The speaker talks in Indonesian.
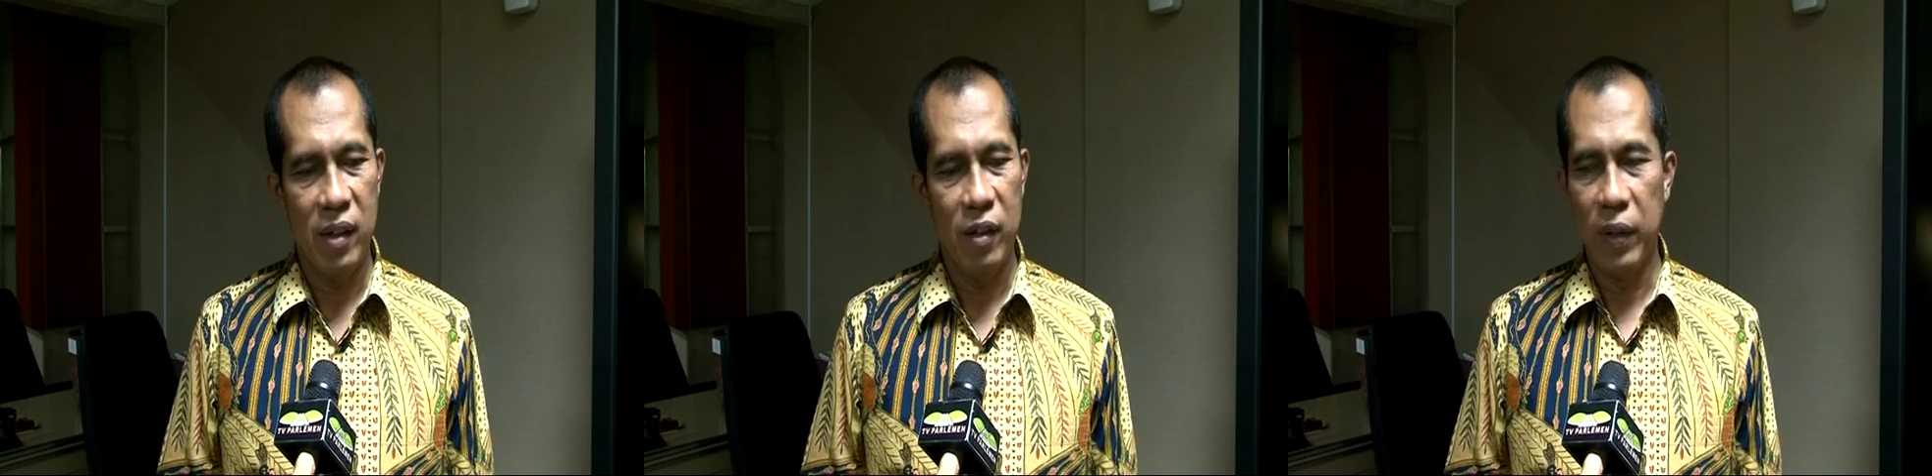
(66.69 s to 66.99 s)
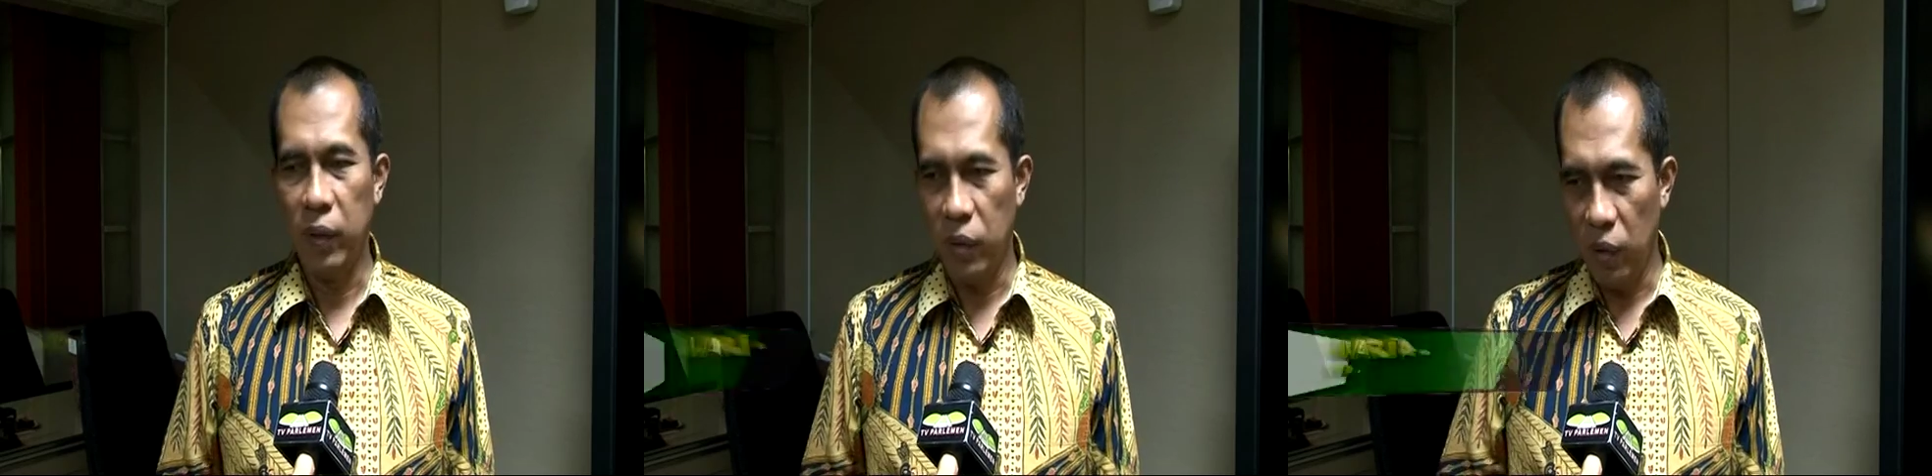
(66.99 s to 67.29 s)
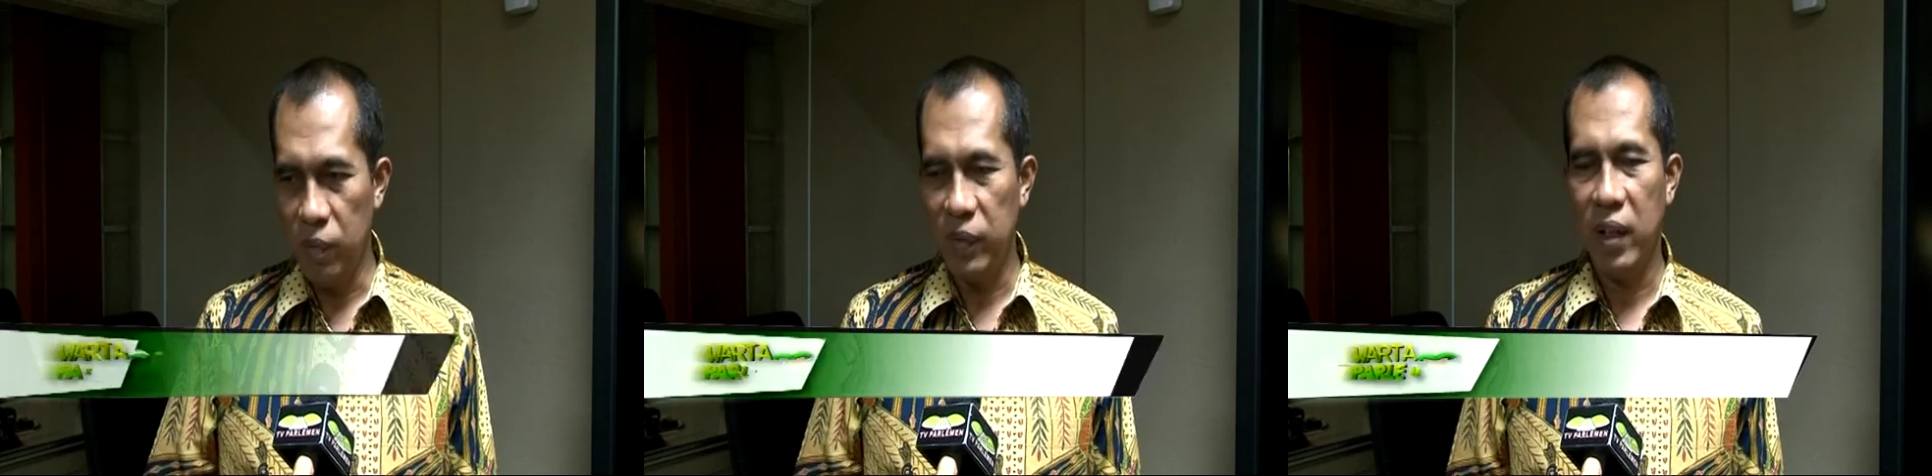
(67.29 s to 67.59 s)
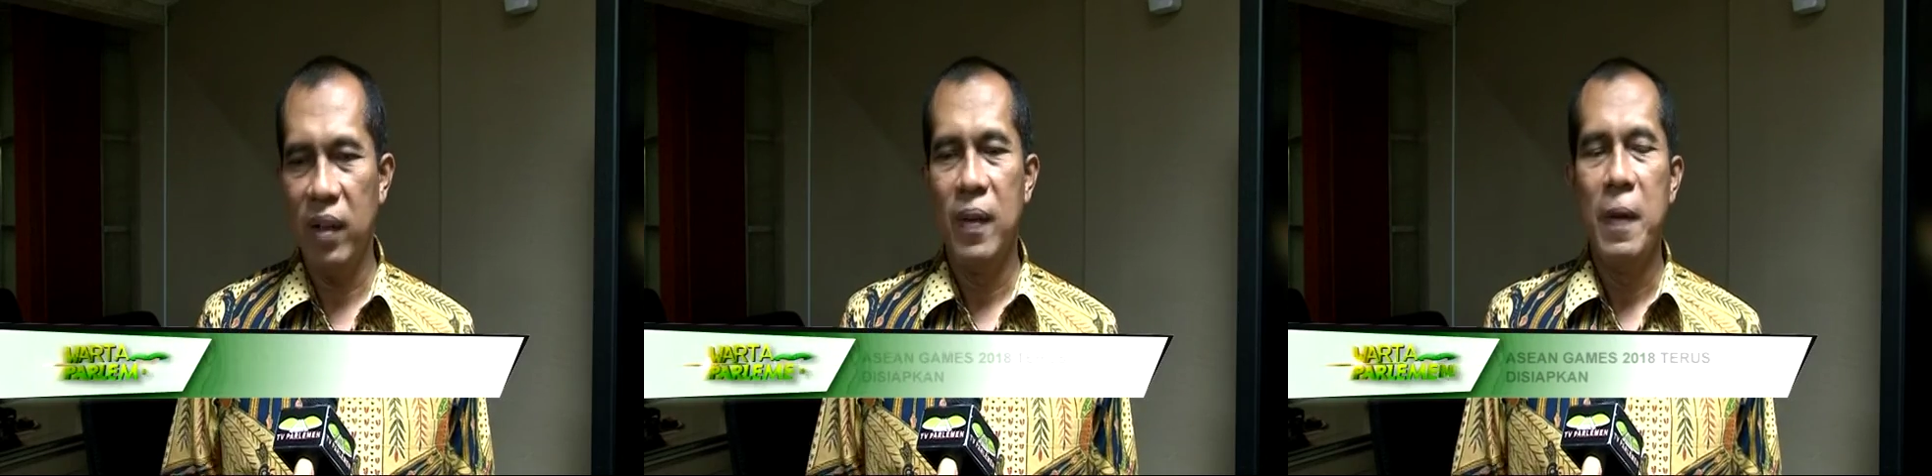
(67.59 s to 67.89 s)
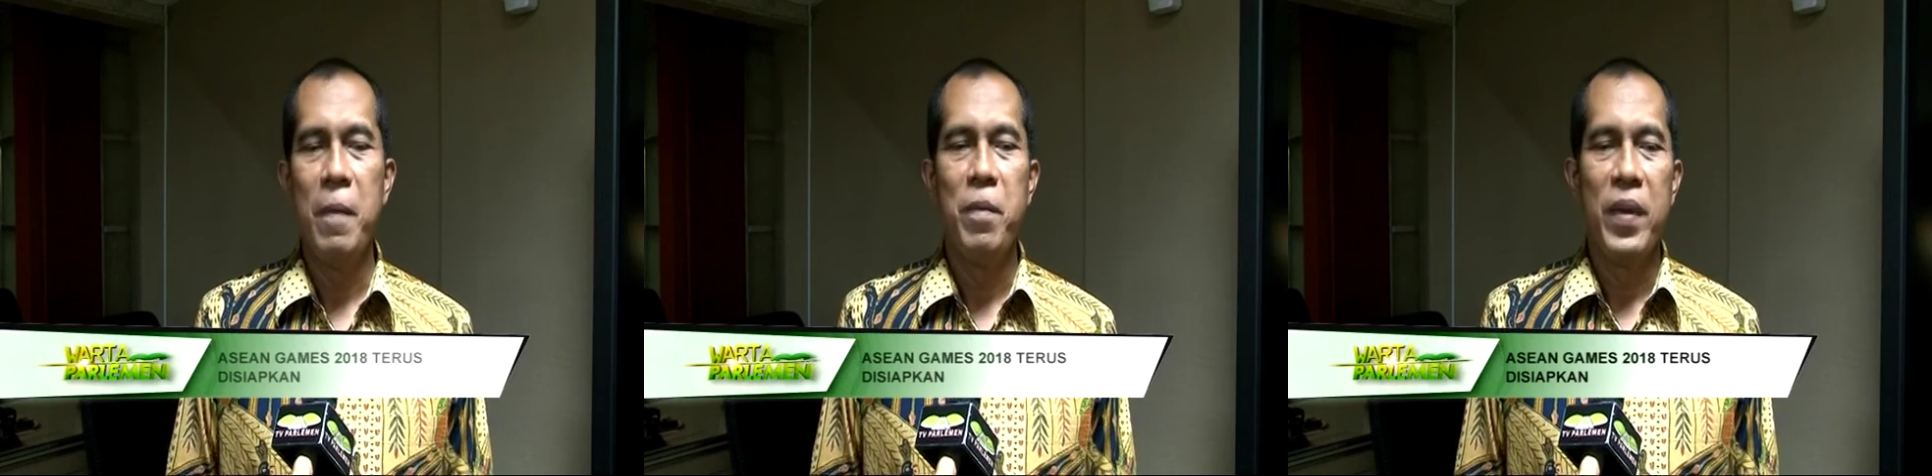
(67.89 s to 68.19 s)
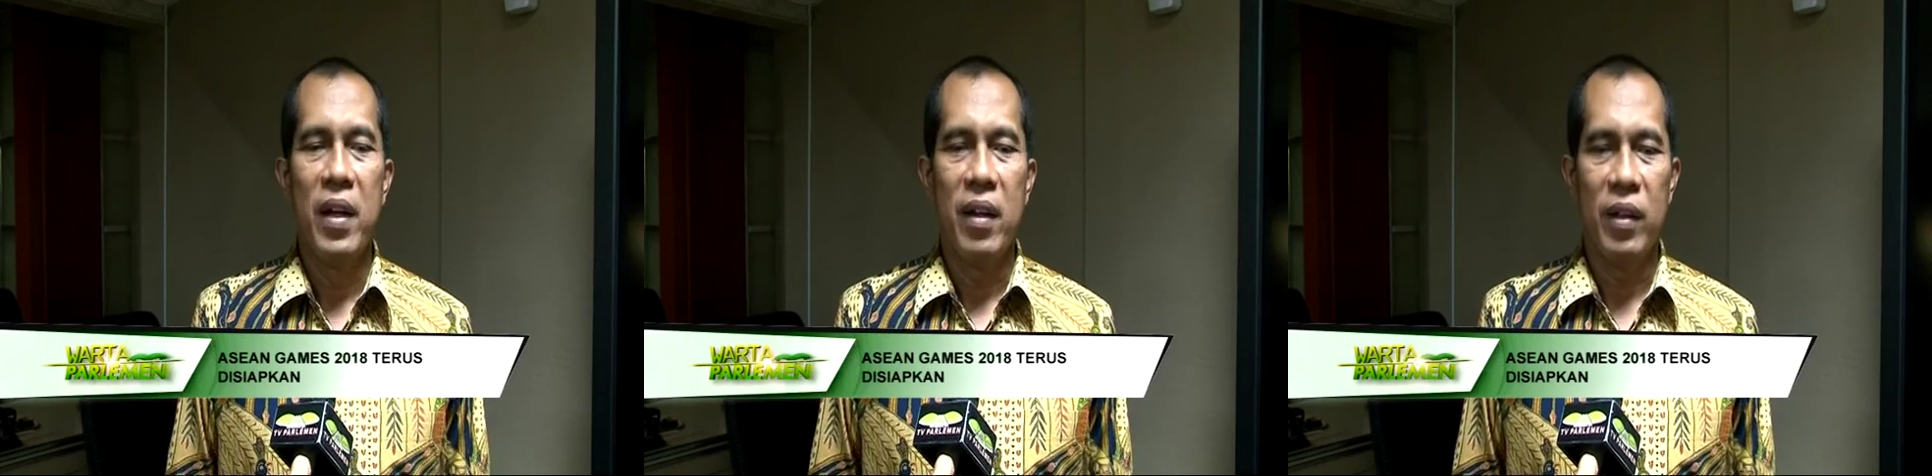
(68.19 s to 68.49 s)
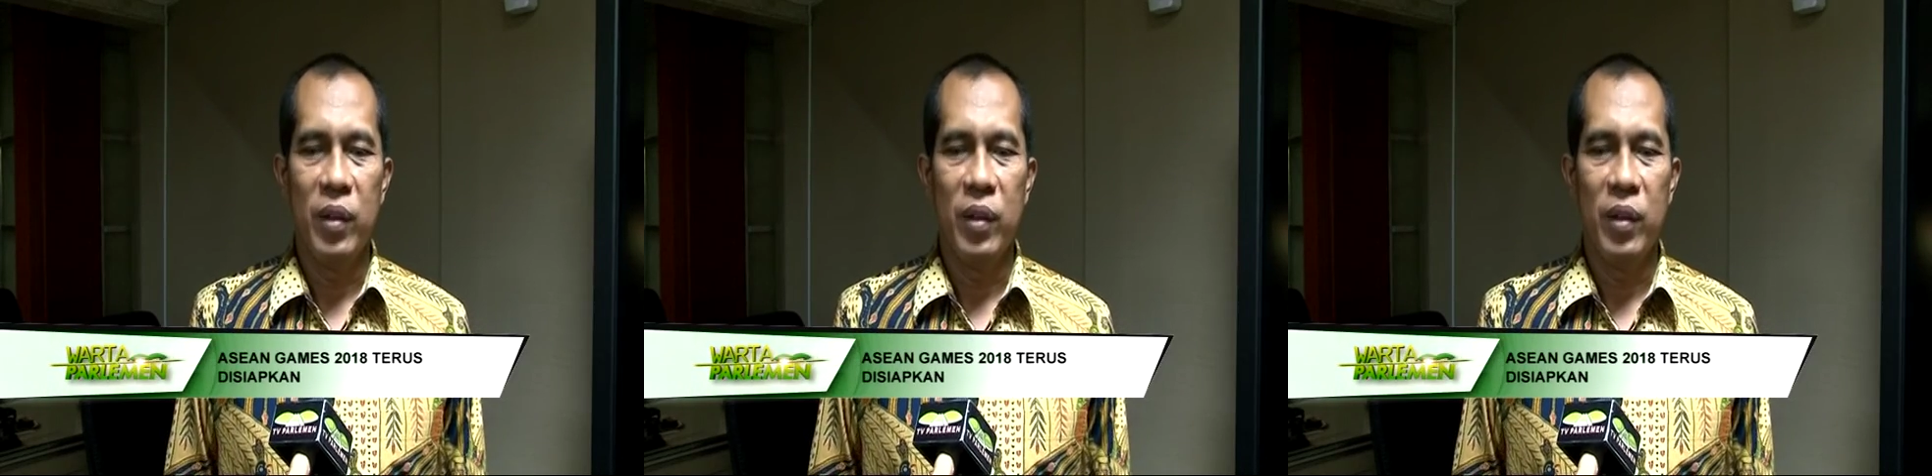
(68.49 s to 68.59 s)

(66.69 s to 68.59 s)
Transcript: kedua gubernur tersebut sudah cukup